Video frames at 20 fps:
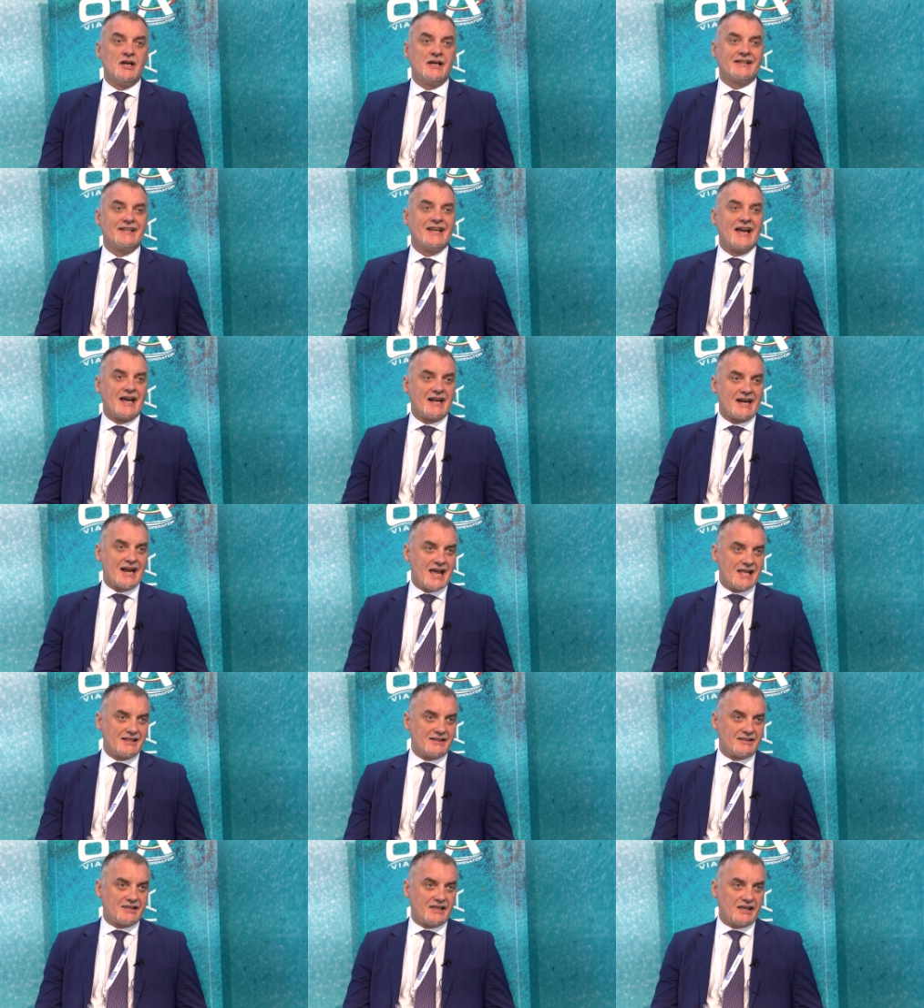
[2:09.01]

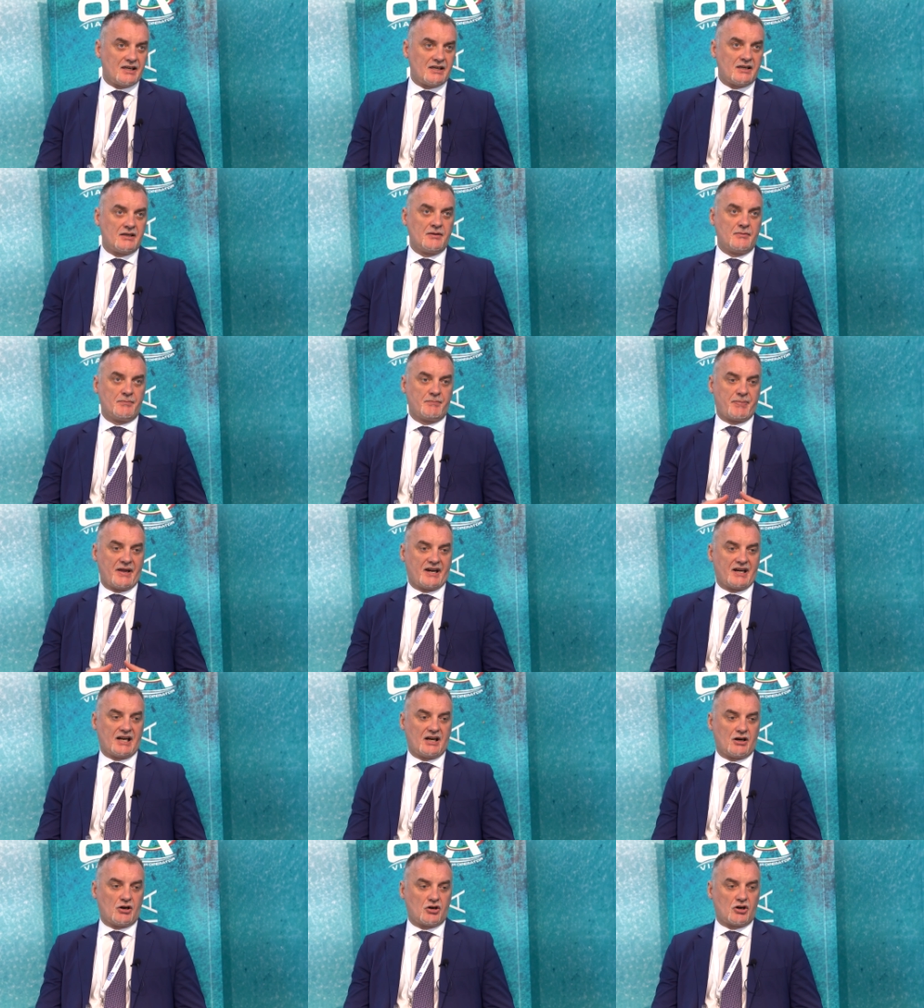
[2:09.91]
garante per
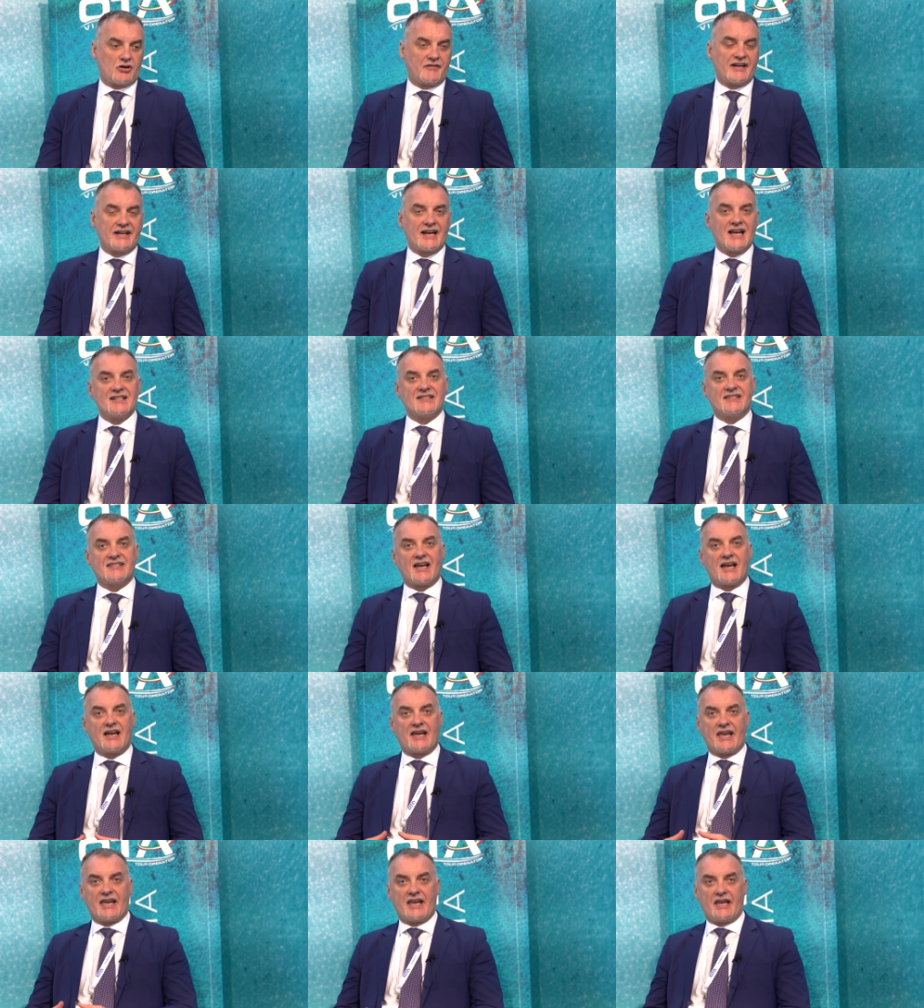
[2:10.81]
la loro
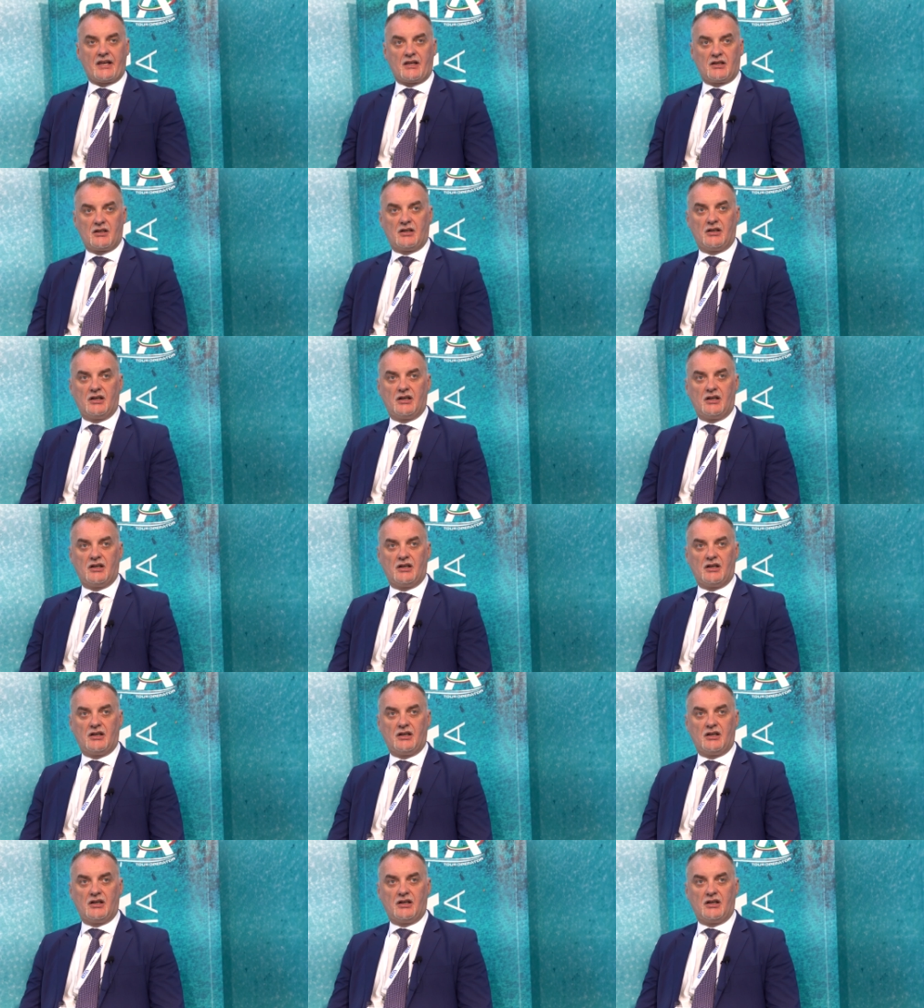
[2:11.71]
vacanza e